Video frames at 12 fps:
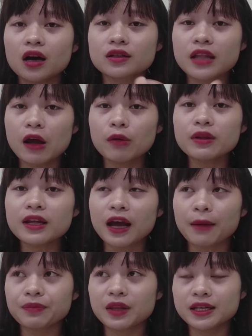nếu thì
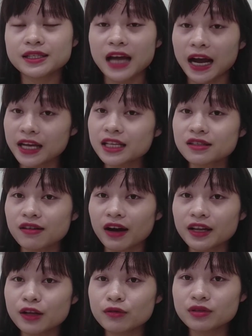gặp tình trạng ít sữa
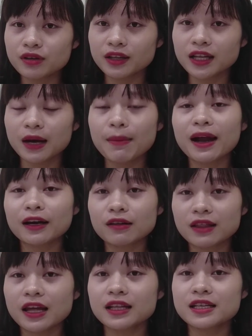hay thiếu sữa thì các bạn có
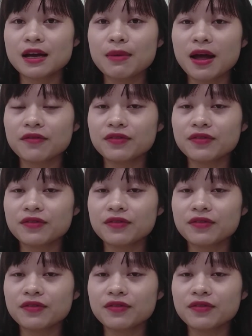thể xem lại